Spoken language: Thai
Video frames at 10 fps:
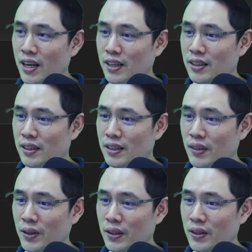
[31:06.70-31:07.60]
งนะครั
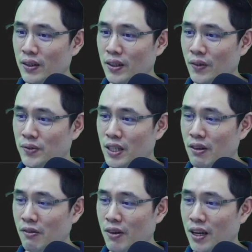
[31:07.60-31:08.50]
บเป็น object
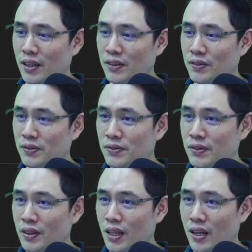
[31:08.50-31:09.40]
ว่างๆ
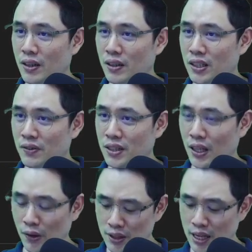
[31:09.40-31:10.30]
อ่าลืมใส่
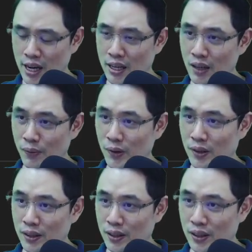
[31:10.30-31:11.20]
use client ด้านบน
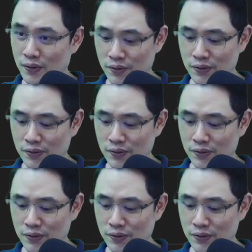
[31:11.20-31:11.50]
นะครับ